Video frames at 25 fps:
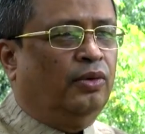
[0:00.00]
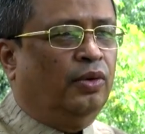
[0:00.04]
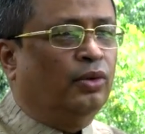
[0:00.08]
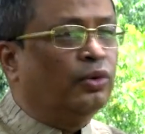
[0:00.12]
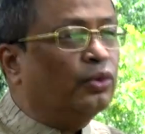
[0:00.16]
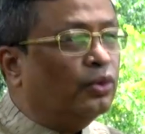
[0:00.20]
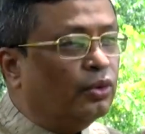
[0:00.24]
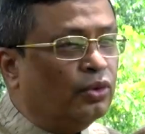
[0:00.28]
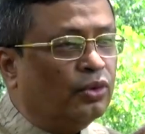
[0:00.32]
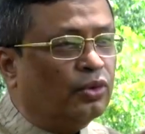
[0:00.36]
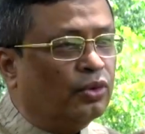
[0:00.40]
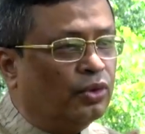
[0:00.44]

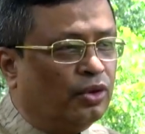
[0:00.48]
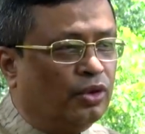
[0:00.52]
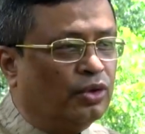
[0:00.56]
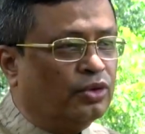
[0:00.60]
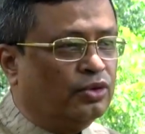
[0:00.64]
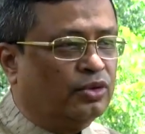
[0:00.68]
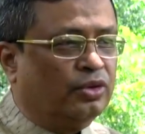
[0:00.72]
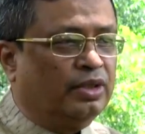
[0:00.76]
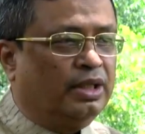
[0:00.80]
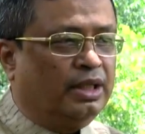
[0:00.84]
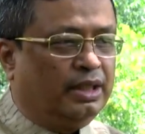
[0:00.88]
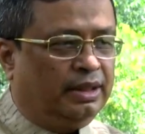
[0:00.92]
অনন্য
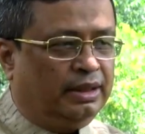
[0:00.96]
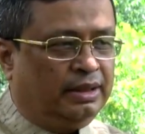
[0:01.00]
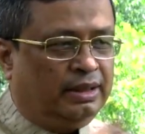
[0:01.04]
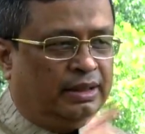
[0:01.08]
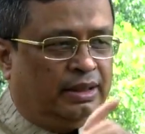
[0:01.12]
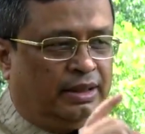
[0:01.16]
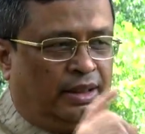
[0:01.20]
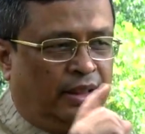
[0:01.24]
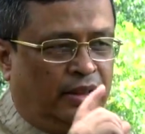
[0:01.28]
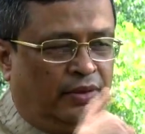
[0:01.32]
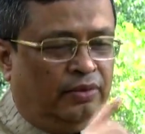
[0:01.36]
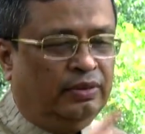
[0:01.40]
ঘটনা
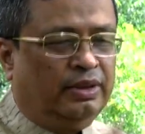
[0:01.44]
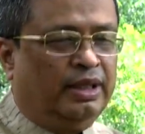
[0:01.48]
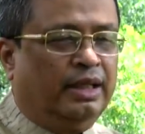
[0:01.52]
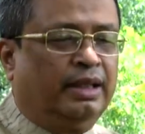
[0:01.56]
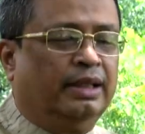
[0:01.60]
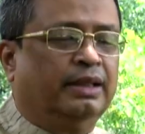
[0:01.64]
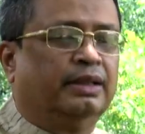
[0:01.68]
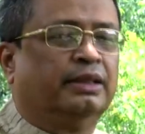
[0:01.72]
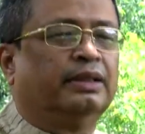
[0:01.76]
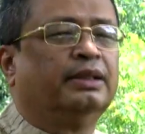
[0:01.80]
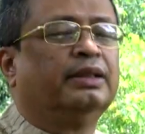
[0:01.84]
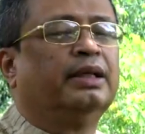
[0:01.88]
কেন
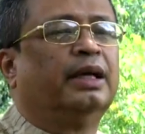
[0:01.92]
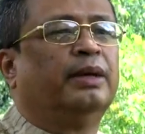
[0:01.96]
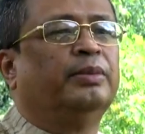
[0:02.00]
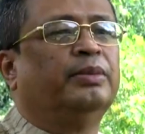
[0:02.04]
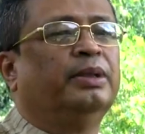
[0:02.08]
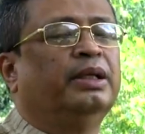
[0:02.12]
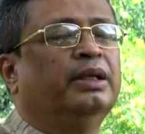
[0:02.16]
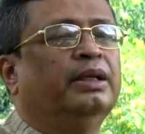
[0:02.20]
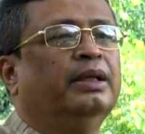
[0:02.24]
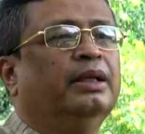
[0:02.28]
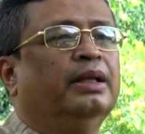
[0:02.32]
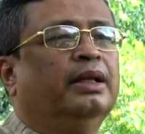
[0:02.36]
দেখেন
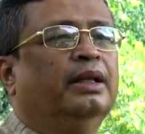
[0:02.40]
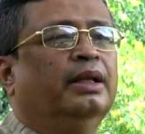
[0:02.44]
আমি